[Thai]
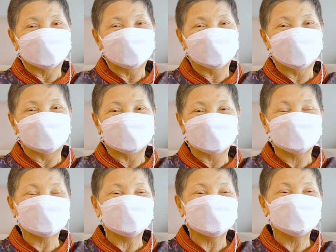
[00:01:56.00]
ก็ขอบพระ
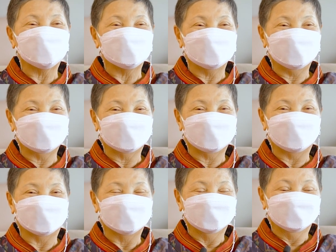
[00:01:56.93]
คุณคุณหมอมาก
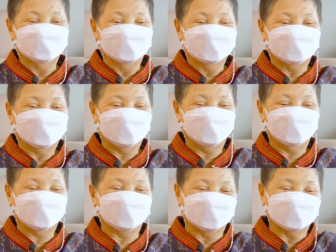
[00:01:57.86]
ค่ะ ที่
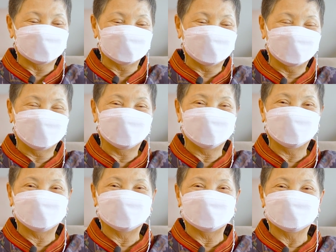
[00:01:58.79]
ช่วยให้
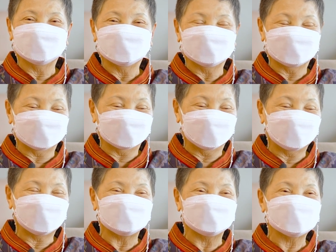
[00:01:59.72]
ได้
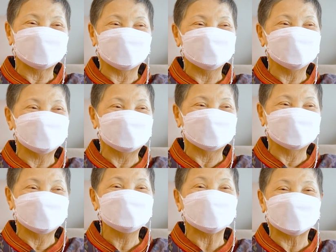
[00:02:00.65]
กลับมาใช้มือ
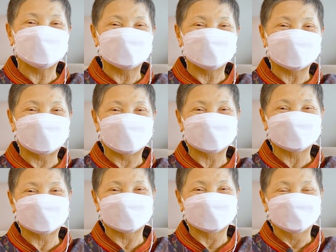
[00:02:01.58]
ที่เหมือนเดิมอีกครั้ง
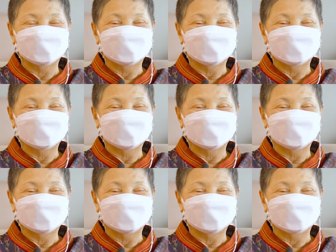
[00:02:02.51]
หนึ่ง